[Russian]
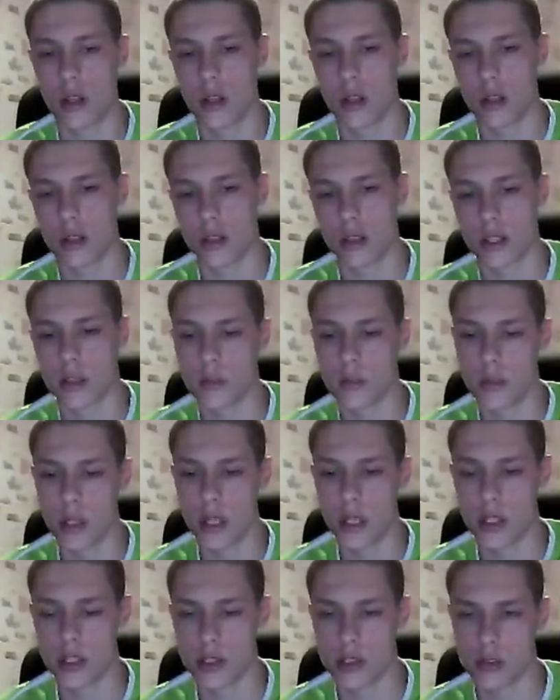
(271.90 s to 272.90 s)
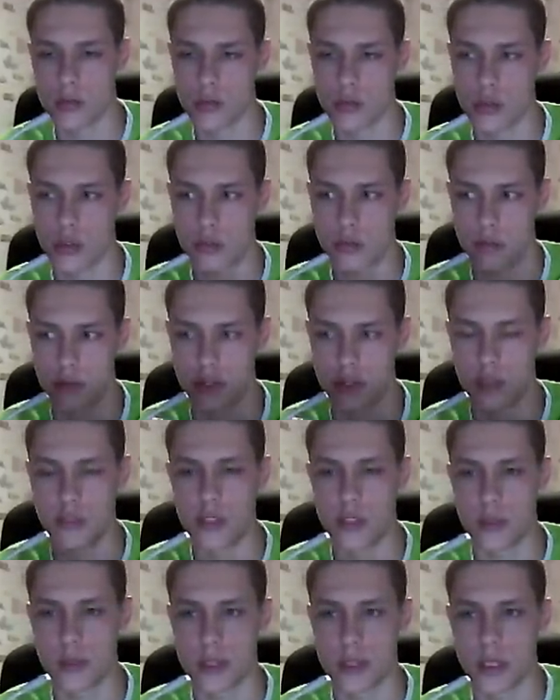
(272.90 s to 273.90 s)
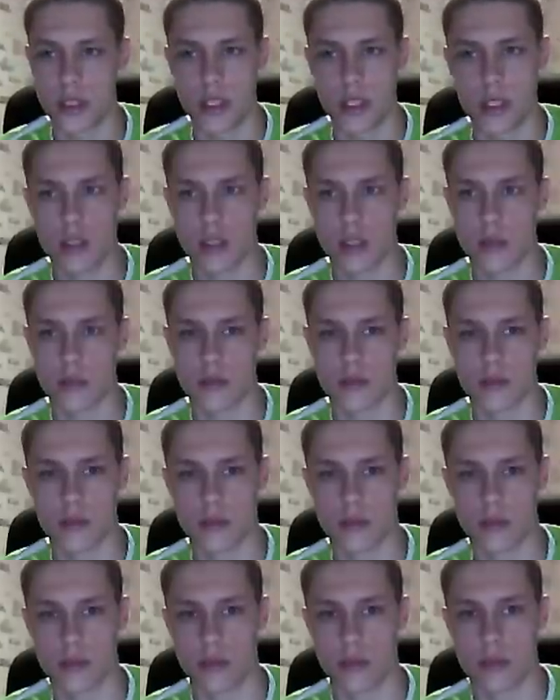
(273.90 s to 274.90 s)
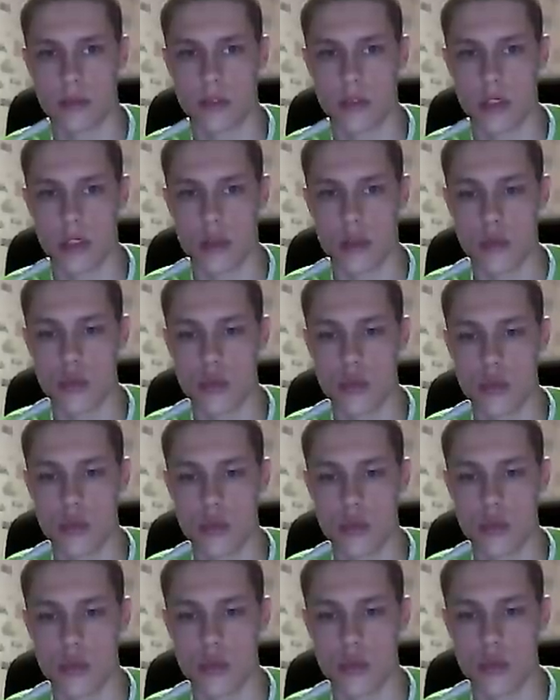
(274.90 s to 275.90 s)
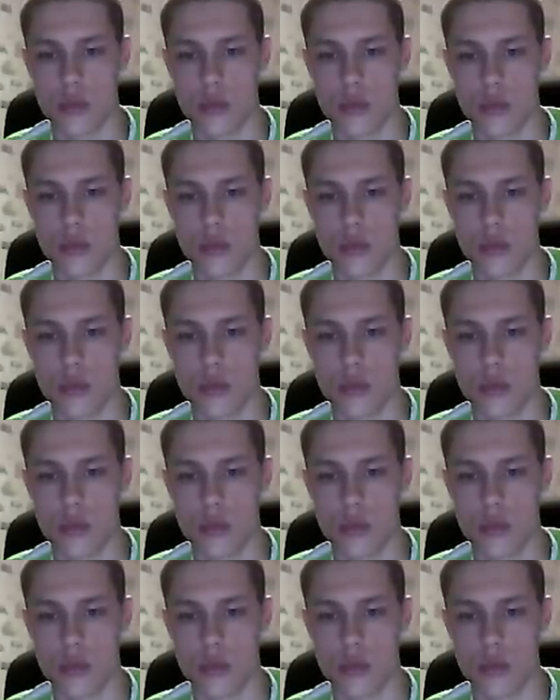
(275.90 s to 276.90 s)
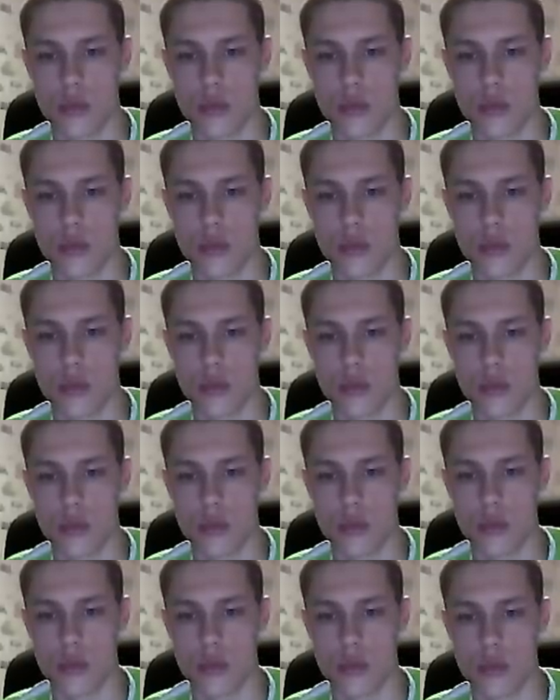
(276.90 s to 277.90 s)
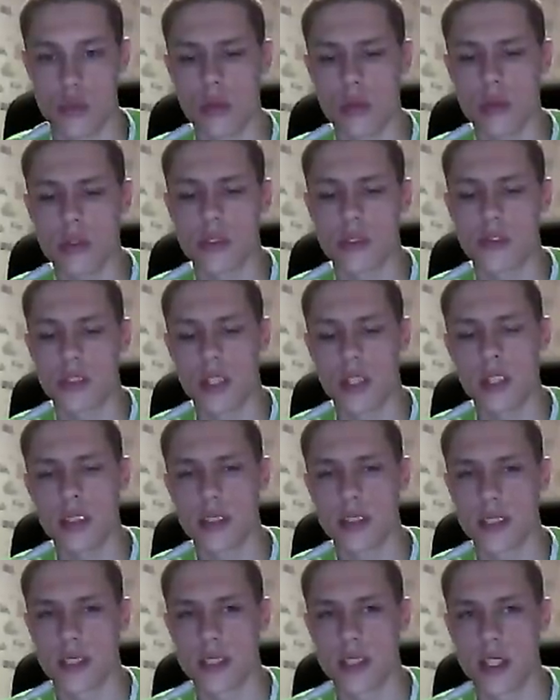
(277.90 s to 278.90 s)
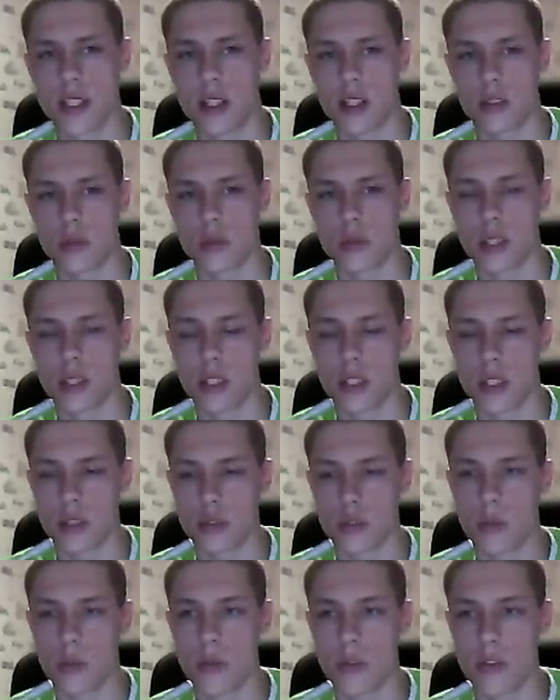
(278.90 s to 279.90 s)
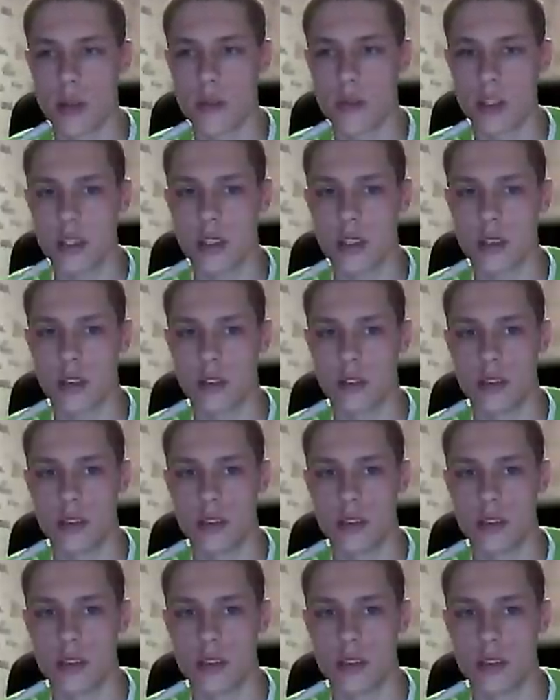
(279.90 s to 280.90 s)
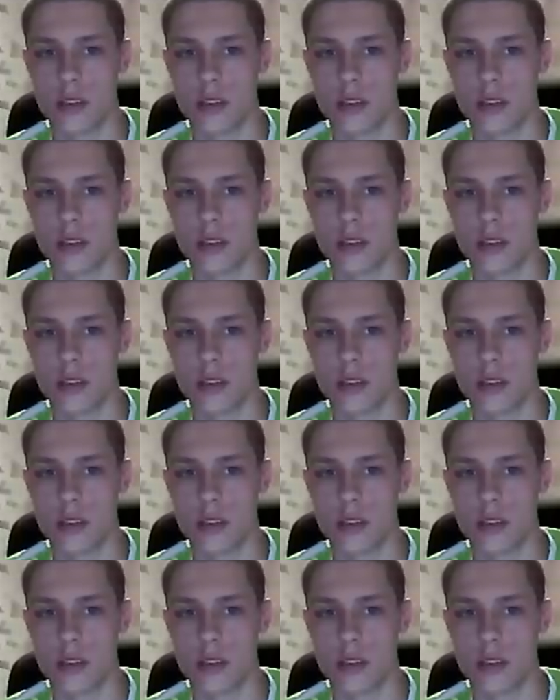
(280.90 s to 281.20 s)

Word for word: Когда там бегаешь, нужно за всем следить, там все штучки собрать. Эти игры не такие, то есть я просто взял и заснял, то есть я особо времени не тратил.